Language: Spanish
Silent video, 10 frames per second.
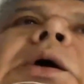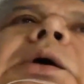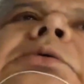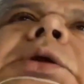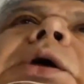
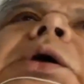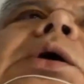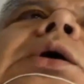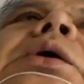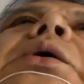ahora,
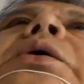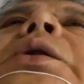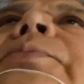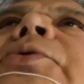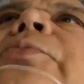
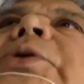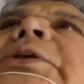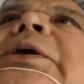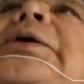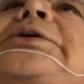la
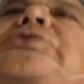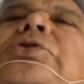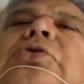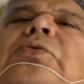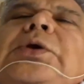propuesta que hizo
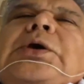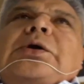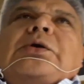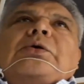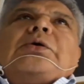el
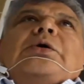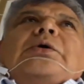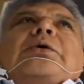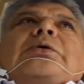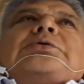gobierno
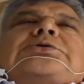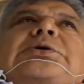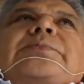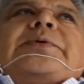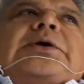con
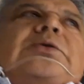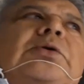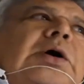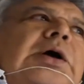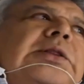
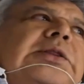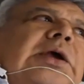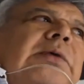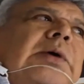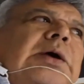respecto al
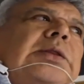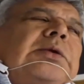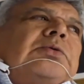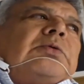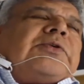tema
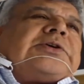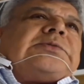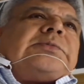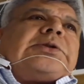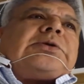de un
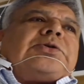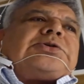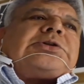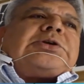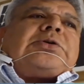ofrecimiento del
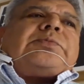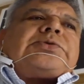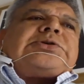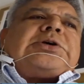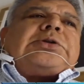
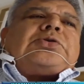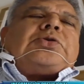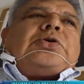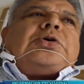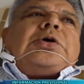
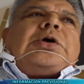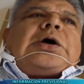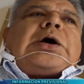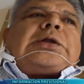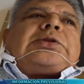82%
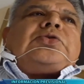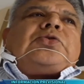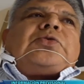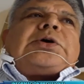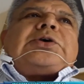a
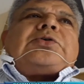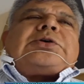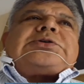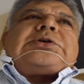todos aquellos que se